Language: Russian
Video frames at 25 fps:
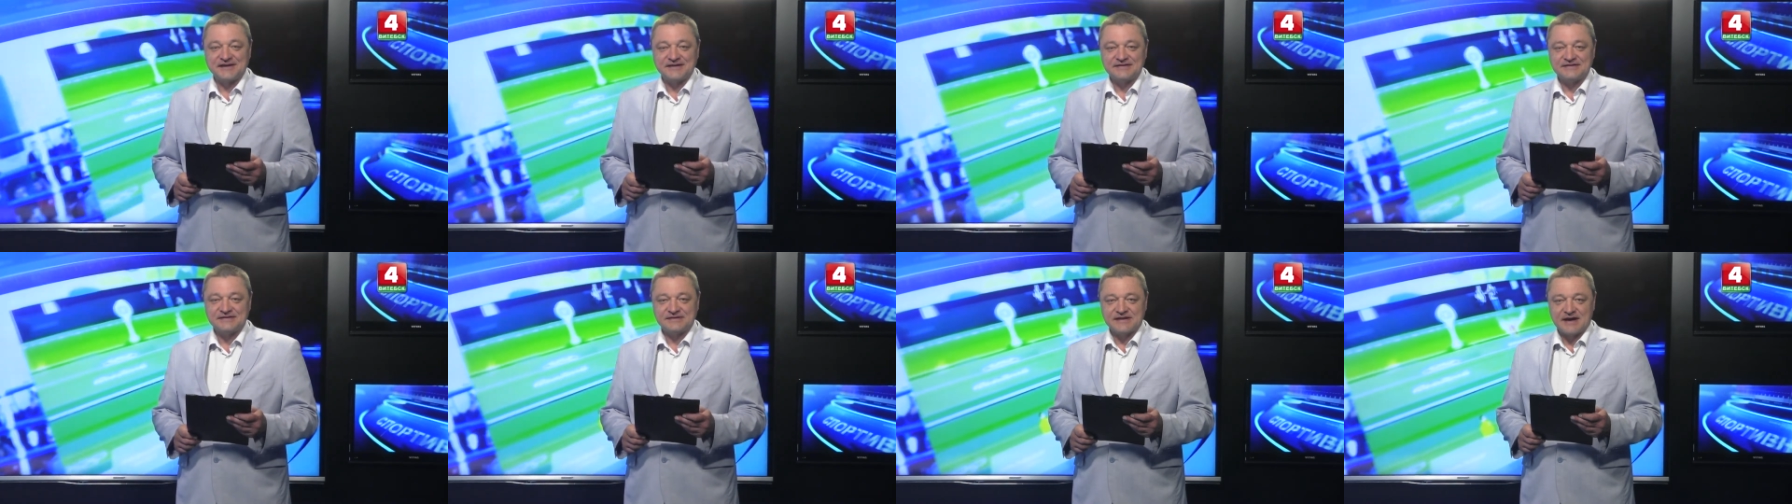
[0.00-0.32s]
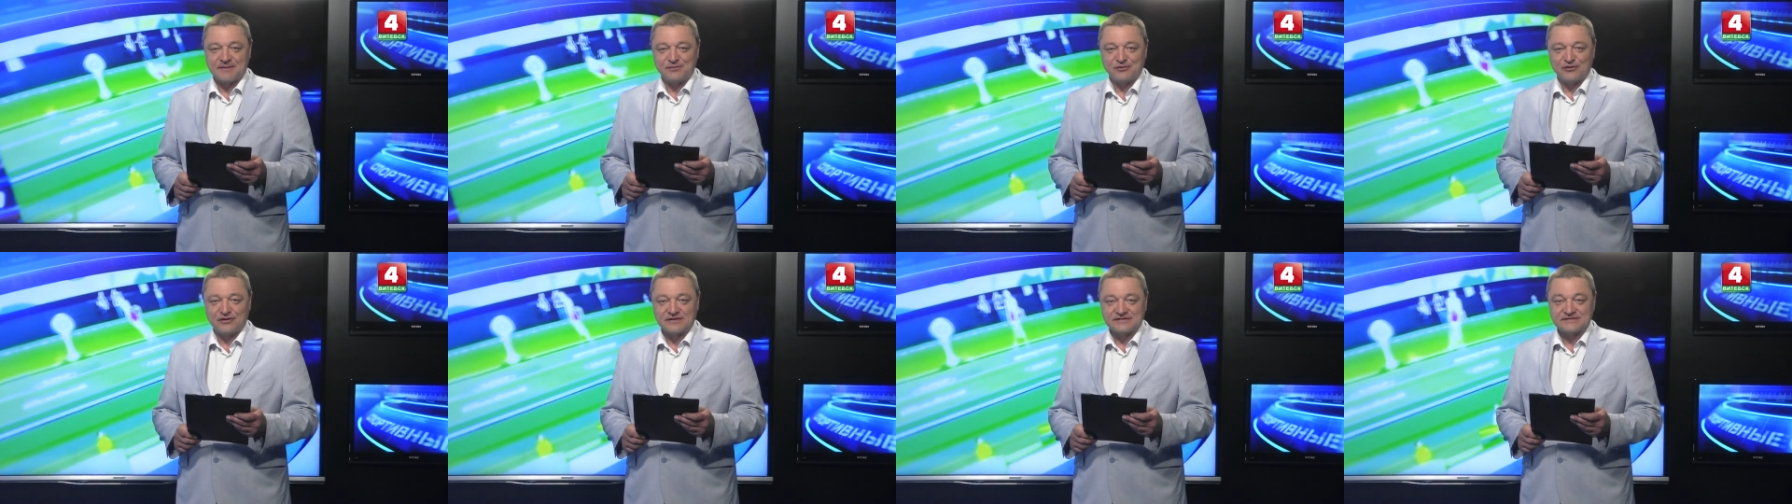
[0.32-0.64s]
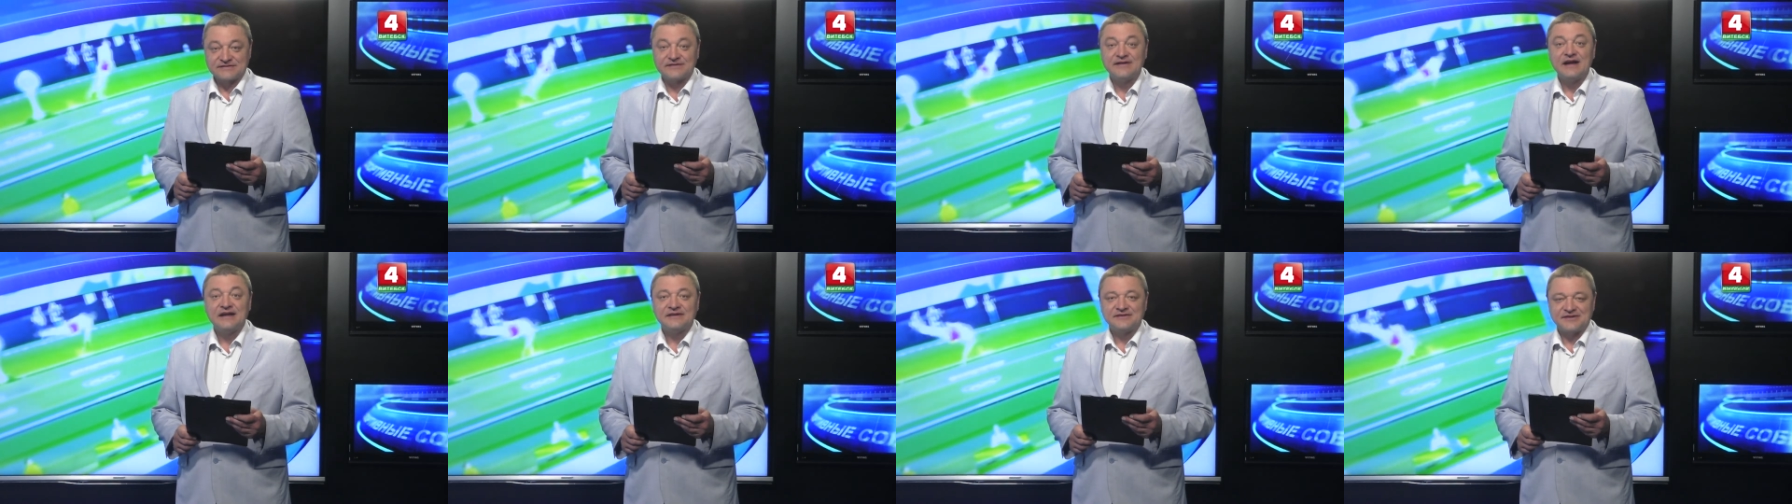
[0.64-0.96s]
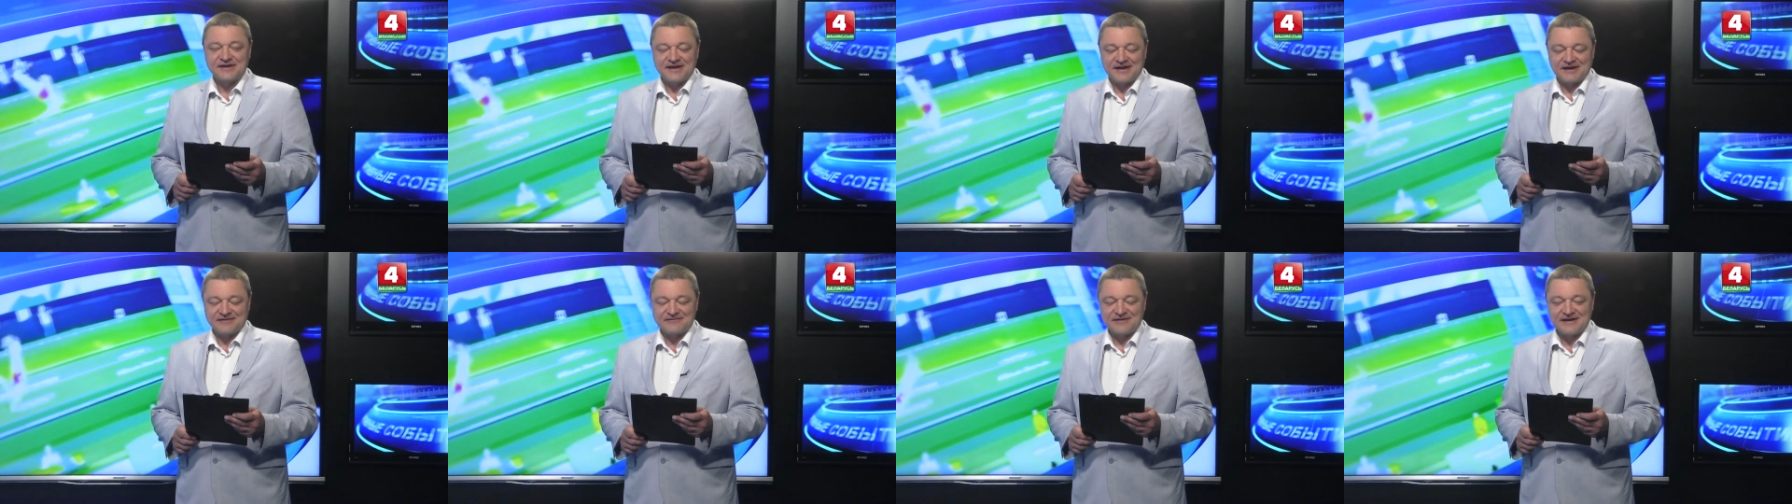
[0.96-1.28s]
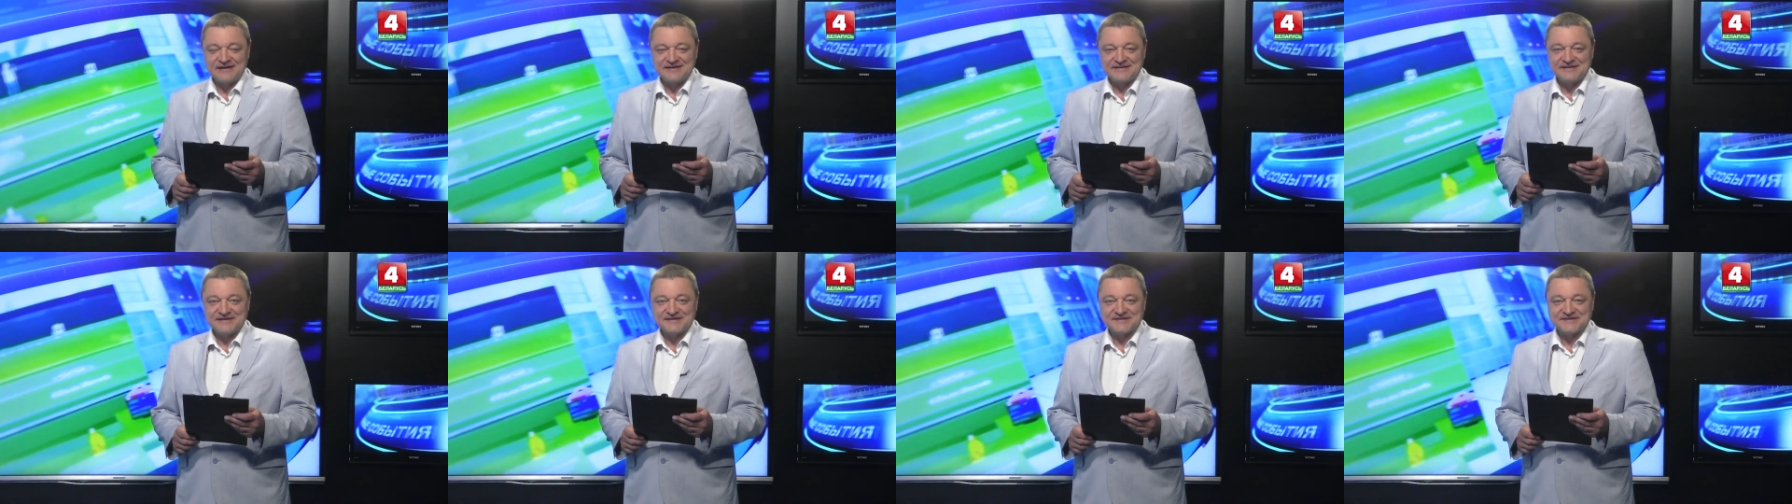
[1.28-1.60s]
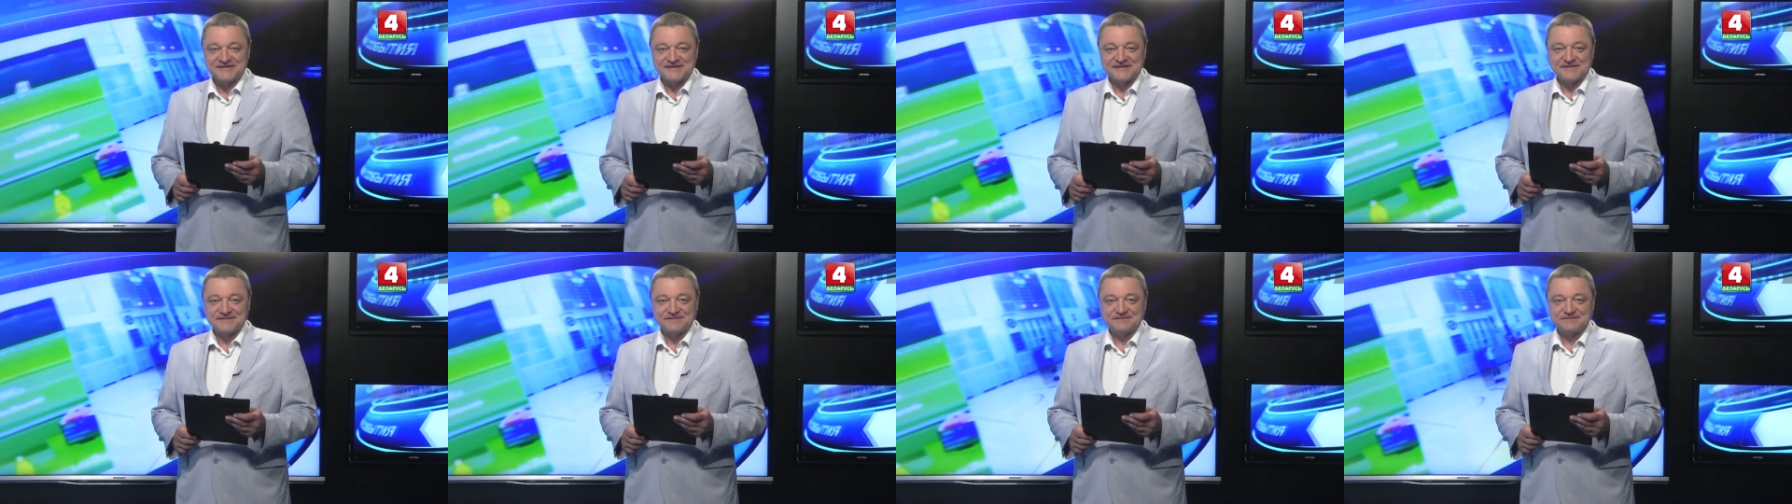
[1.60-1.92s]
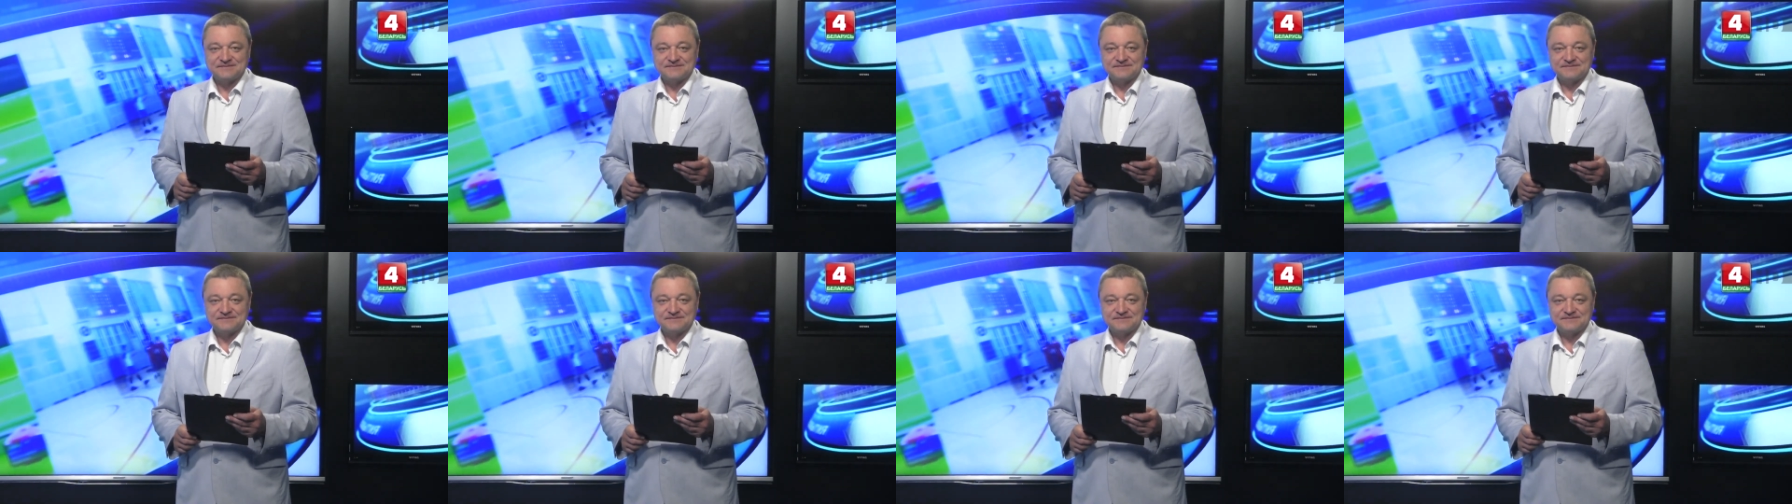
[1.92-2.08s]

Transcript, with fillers: единоборств – тайквандисты.